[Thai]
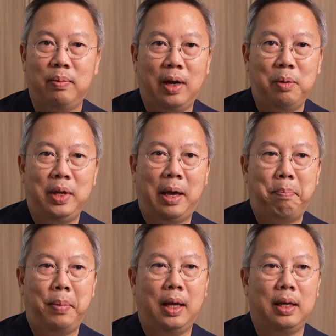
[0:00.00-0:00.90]
ว่าเขามีแค
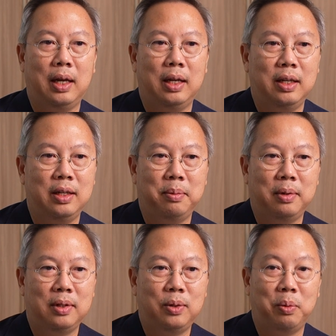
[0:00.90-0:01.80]
มเปญในการที่จะดึง
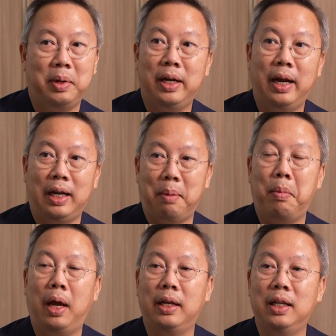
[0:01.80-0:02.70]
ชวนพนักงานกลับ
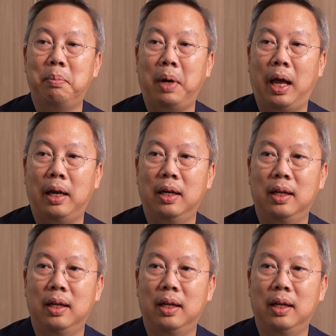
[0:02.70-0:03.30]
มาที่ทำงาน